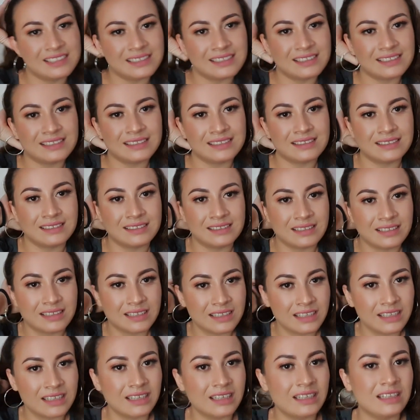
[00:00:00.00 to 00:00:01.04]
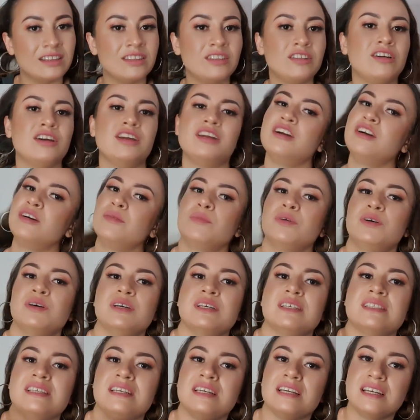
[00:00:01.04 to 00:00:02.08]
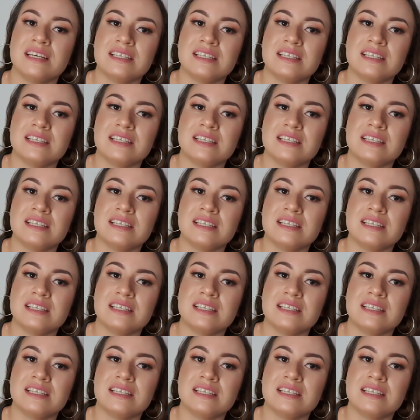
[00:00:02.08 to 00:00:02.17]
por la cámara estirada. No, y como dicen